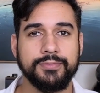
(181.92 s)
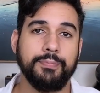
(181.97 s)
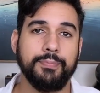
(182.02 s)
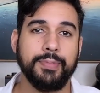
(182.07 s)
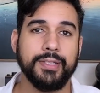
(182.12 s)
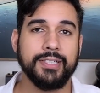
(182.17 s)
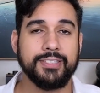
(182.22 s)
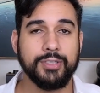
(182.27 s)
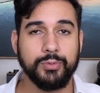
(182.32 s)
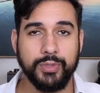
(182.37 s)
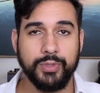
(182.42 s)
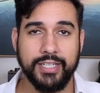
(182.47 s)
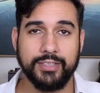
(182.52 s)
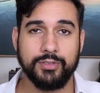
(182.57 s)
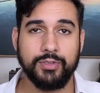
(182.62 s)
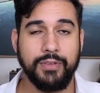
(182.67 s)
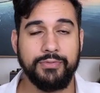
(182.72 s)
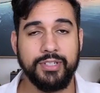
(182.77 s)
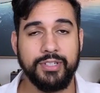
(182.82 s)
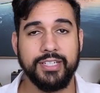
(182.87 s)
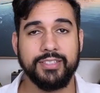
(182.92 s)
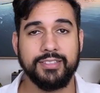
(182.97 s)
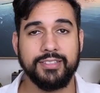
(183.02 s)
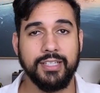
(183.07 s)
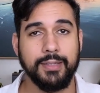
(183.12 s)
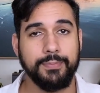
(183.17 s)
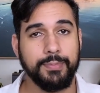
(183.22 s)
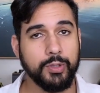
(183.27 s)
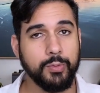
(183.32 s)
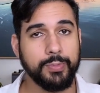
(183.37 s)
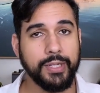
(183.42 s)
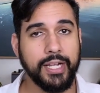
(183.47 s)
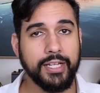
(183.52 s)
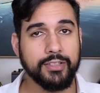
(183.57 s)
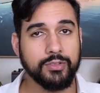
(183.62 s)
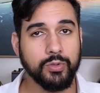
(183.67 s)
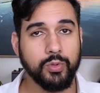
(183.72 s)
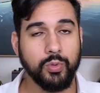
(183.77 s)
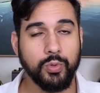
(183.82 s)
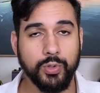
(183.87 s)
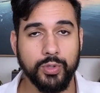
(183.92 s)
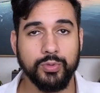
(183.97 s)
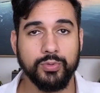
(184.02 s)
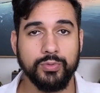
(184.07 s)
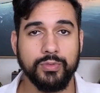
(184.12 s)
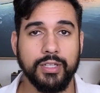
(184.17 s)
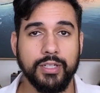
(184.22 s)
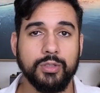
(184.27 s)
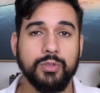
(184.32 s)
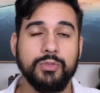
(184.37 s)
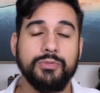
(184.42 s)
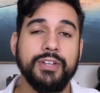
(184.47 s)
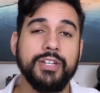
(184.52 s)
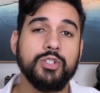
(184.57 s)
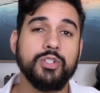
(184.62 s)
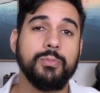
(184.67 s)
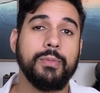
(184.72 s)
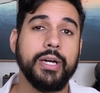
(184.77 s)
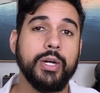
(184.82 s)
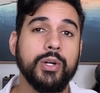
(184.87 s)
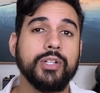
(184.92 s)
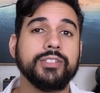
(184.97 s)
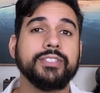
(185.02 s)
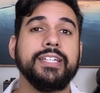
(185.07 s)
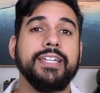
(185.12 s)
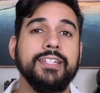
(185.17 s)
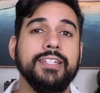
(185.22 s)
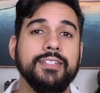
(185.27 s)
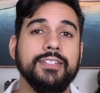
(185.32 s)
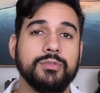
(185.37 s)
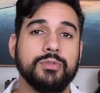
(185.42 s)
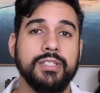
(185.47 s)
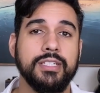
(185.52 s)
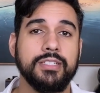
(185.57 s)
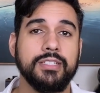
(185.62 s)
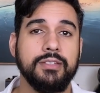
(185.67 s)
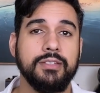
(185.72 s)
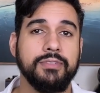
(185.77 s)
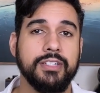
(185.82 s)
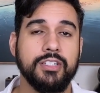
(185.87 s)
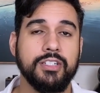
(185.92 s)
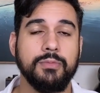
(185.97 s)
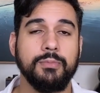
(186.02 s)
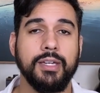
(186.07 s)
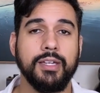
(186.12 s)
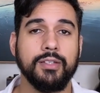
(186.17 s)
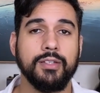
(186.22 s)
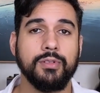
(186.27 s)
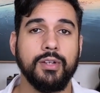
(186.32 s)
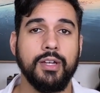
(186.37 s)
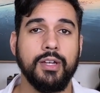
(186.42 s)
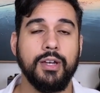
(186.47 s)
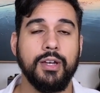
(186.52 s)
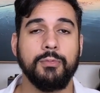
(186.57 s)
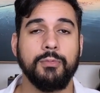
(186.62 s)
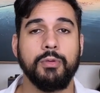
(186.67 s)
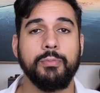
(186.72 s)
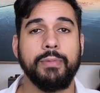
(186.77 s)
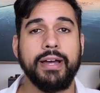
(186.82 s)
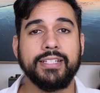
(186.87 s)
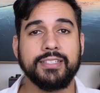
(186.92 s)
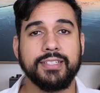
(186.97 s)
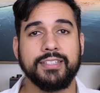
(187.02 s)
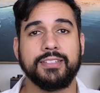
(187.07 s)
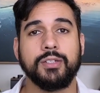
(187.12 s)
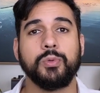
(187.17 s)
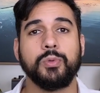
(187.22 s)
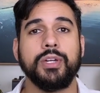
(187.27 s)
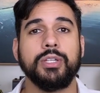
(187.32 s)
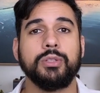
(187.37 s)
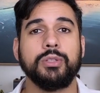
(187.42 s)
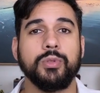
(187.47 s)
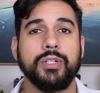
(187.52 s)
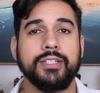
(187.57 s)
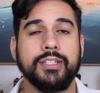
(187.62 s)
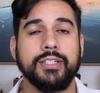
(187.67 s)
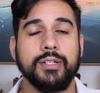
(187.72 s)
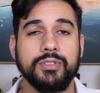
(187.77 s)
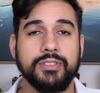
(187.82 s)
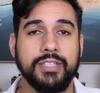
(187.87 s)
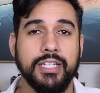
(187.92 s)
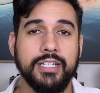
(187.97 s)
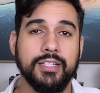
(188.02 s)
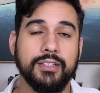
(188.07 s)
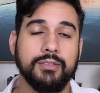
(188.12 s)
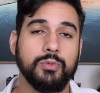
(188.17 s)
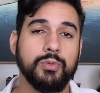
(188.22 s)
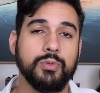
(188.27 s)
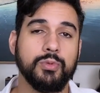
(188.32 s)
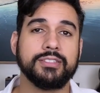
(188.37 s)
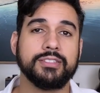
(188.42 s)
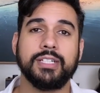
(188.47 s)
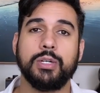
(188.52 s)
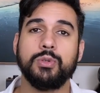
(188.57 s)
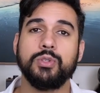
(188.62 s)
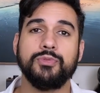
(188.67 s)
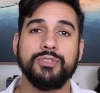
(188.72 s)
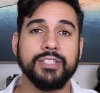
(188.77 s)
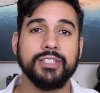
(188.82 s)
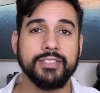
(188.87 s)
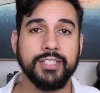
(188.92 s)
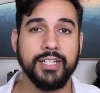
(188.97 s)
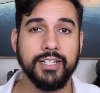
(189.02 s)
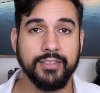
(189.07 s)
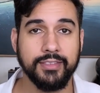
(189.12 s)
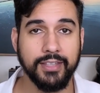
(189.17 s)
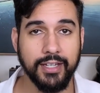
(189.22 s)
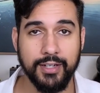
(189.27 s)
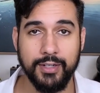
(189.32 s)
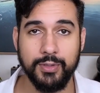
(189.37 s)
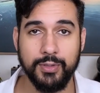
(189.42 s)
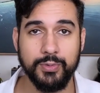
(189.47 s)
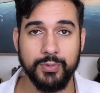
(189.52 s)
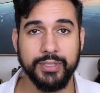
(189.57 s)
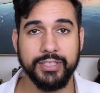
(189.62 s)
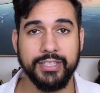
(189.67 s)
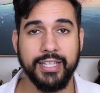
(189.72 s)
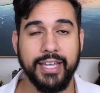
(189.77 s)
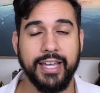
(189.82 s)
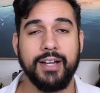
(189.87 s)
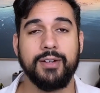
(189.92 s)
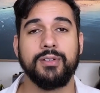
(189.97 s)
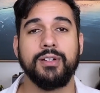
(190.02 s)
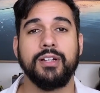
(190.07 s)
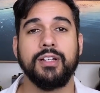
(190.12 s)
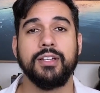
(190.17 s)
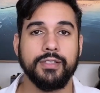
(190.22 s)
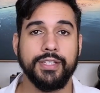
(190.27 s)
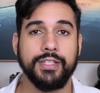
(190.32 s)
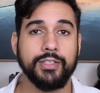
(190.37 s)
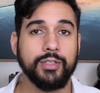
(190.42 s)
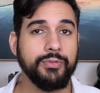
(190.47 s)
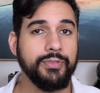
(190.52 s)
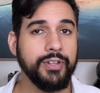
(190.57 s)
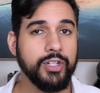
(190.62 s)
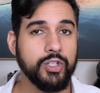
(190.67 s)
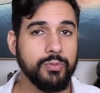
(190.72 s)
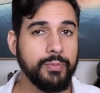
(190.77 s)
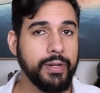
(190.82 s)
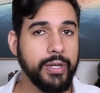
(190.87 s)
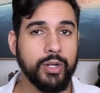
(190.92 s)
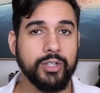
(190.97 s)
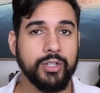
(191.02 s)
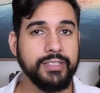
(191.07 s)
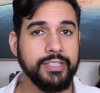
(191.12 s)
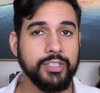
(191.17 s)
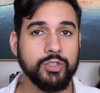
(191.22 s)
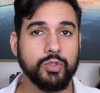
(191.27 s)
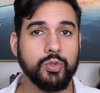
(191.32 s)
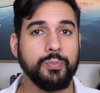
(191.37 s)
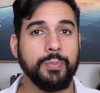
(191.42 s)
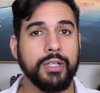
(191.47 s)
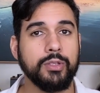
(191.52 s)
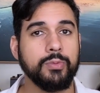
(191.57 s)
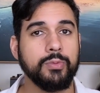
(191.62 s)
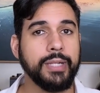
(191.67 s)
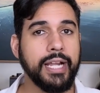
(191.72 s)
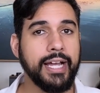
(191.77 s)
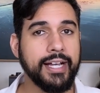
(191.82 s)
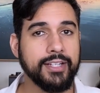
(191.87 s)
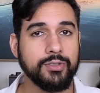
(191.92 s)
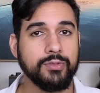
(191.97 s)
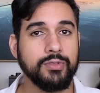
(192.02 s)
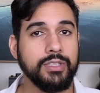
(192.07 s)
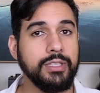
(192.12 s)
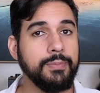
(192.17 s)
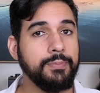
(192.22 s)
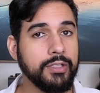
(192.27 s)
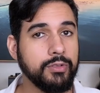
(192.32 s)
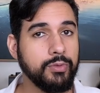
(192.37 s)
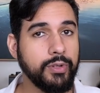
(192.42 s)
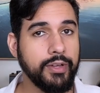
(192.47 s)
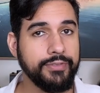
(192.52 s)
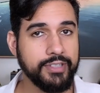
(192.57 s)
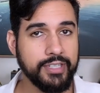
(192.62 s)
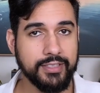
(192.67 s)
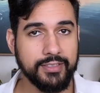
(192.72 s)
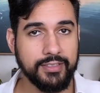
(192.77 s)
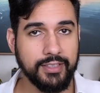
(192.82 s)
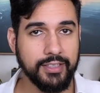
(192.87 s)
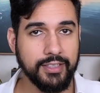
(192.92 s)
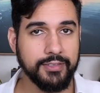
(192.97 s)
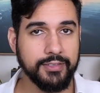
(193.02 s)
Pela segurança do FGC, pelo prazo curto, eu não vejo maiores riscos nesse investimento. Por mais que essa corretora não esteja com a saúde financeira tão ideal, eu não vejo maiores riscos pelo prazo e pelo FGC.